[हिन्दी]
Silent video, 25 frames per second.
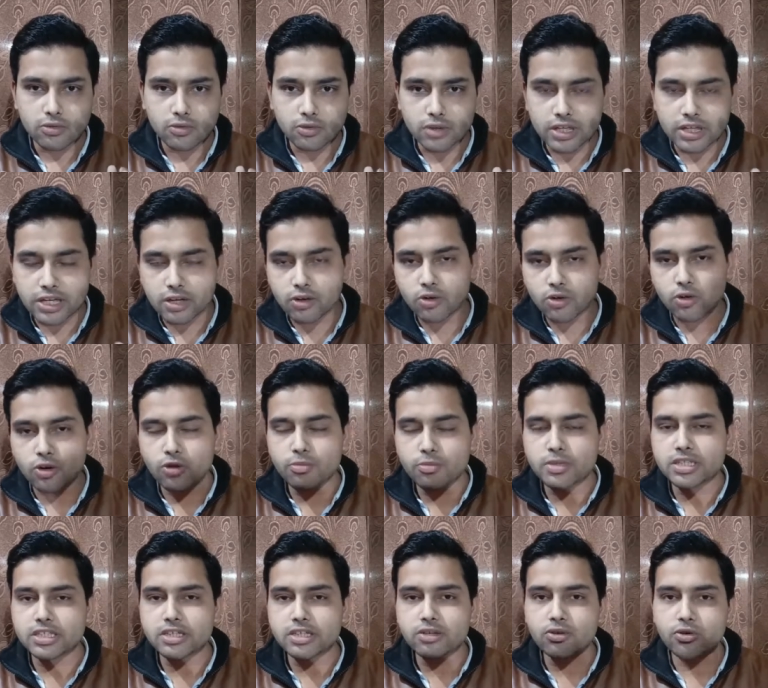उन्हीं लोगों
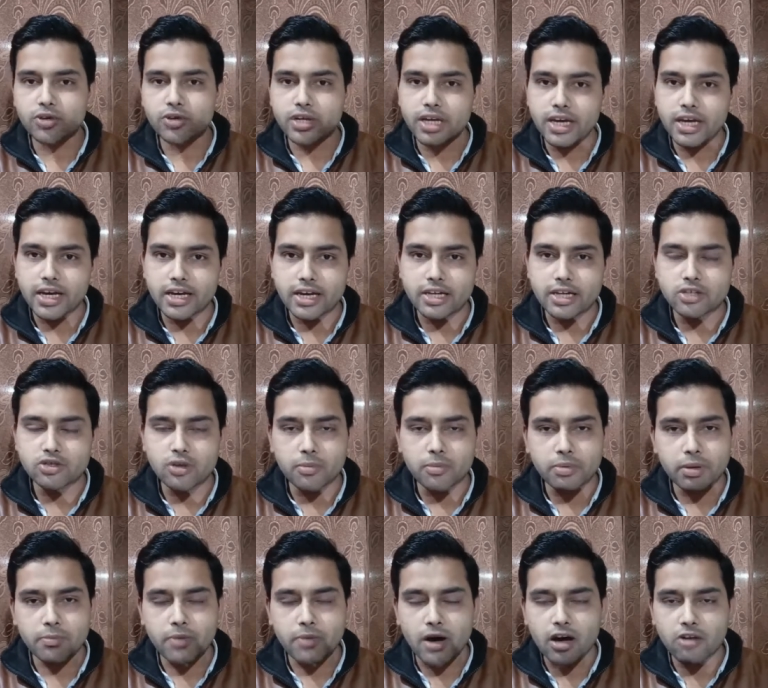में से कोई एक है जो
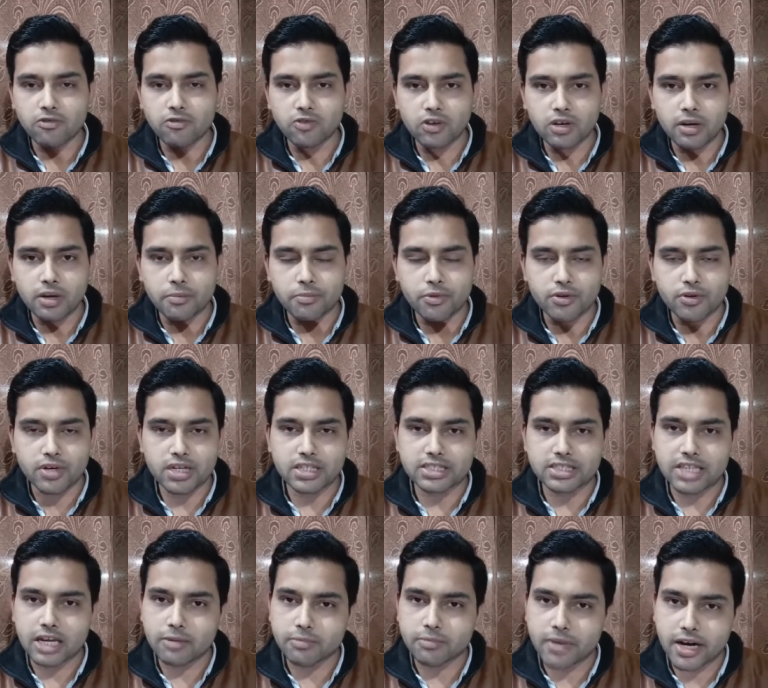अपने पावरफुल कंप्यूटर के
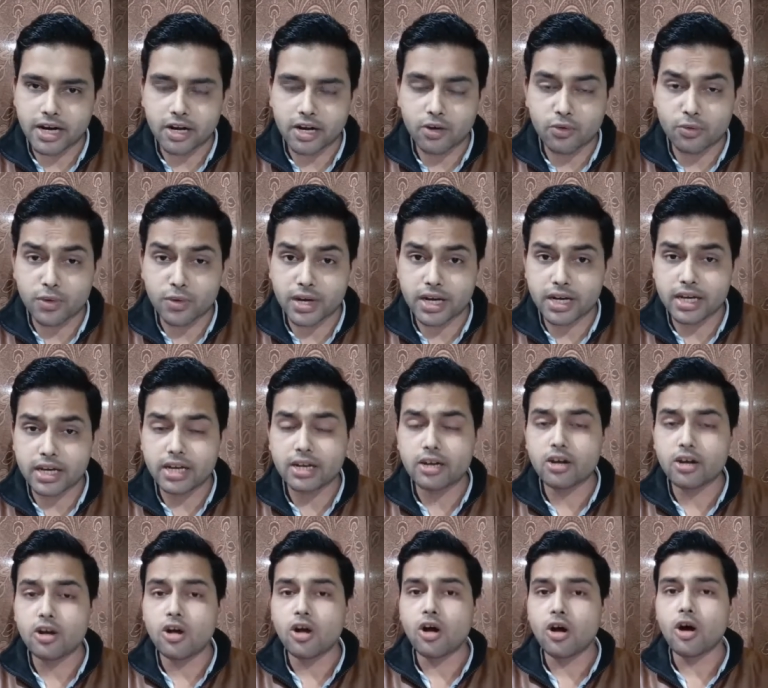साथ बैठे हुए
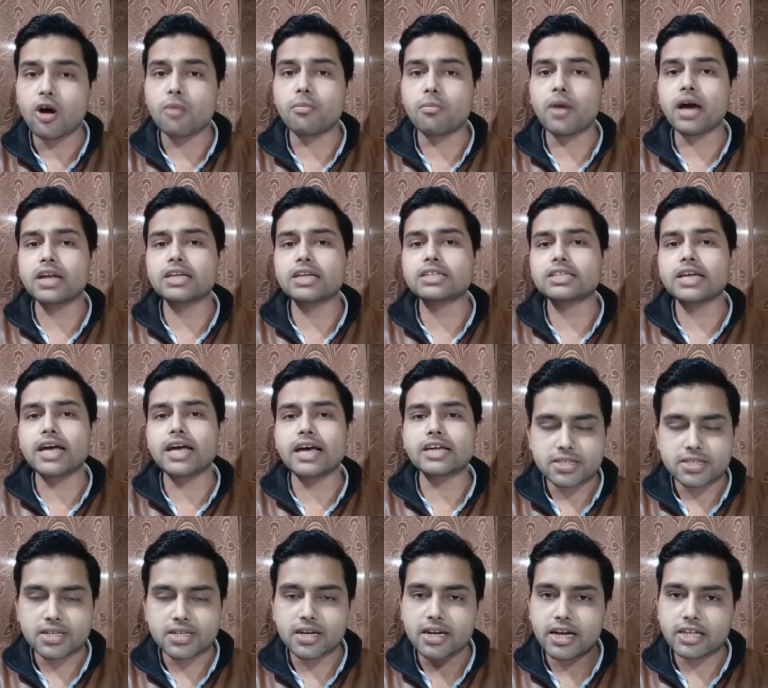हैं और मान लीजिए
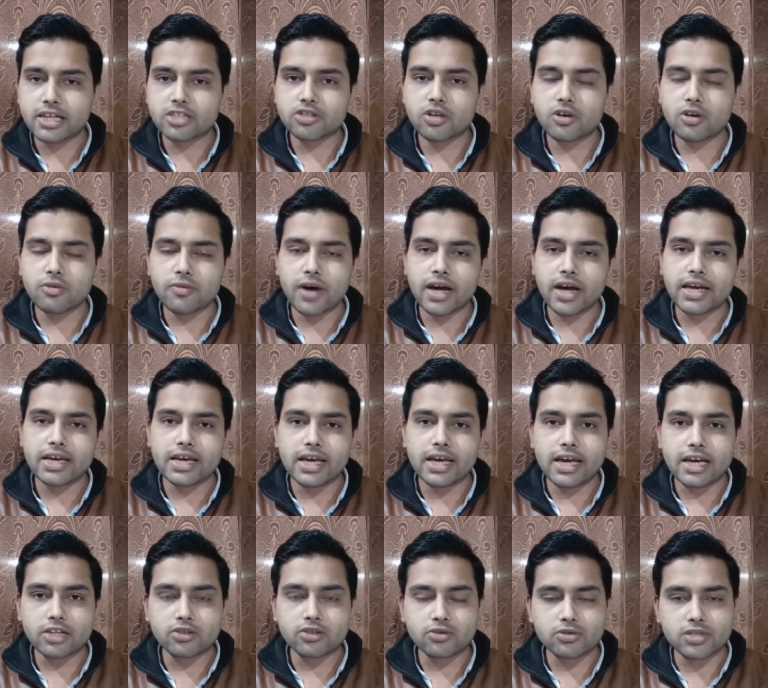मिस्टर एक्स और वाई
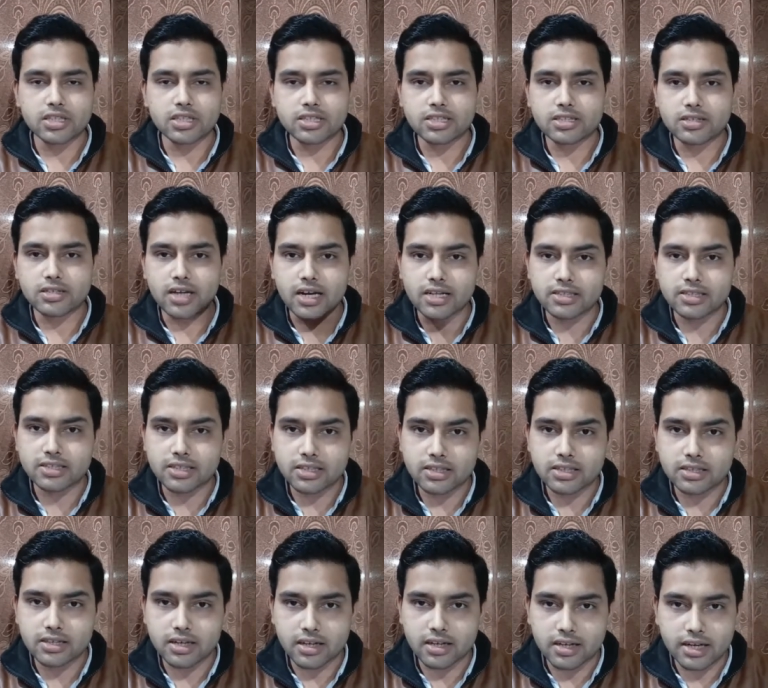एक दूसरे से
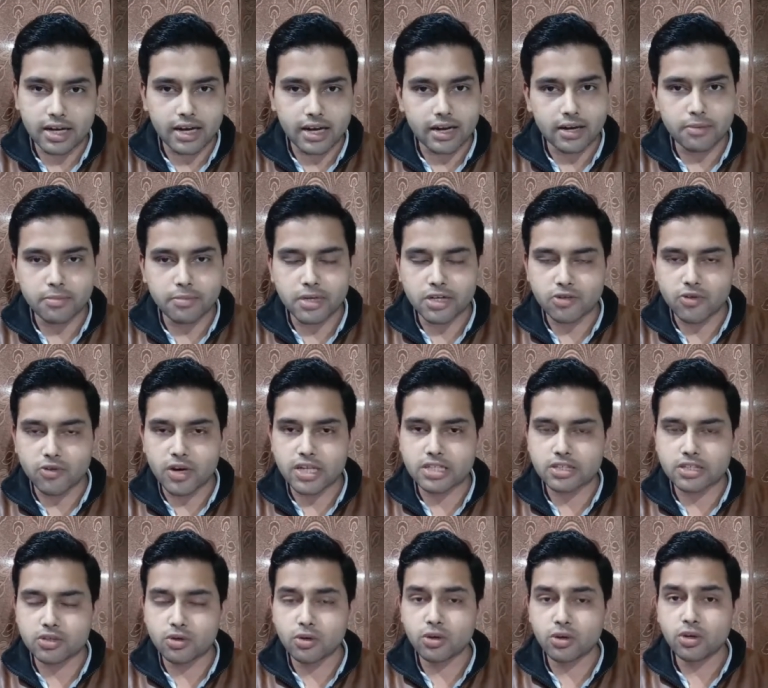ट्रांजेक्ट कर रहे हैं
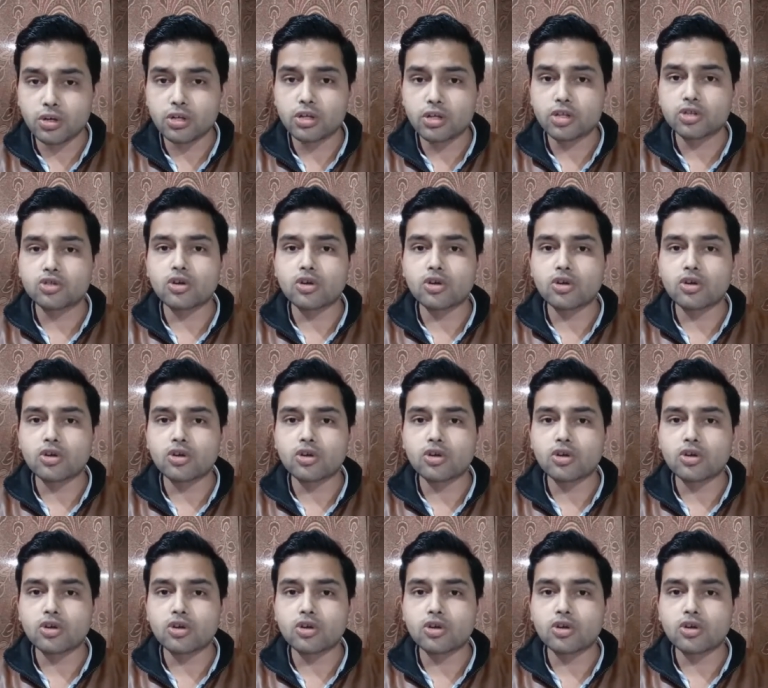बिटकॉइंस को